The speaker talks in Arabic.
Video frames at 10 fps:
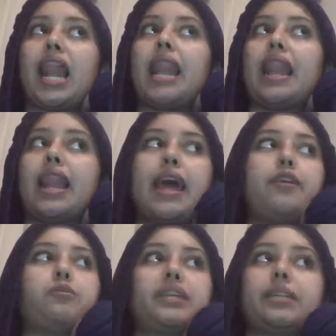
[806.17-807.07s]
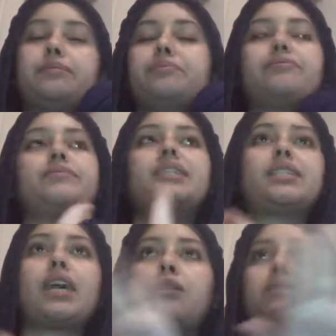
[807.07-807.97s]
لا يمكن كاز
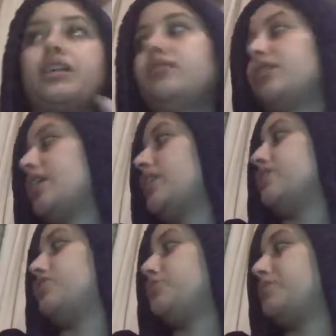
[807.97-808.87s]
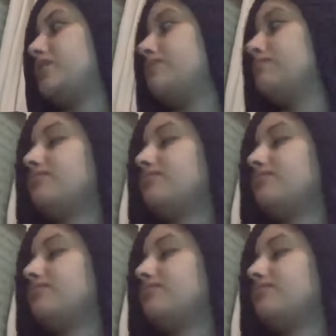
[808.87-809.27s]
ام ديد جبت